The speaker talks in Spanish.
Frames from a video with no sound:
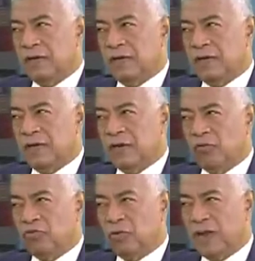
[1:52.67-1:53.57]
eh, que
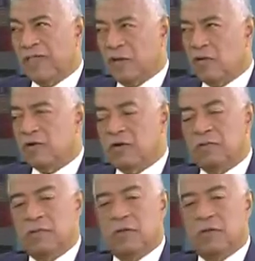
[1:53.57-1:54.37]
no son las de hoy.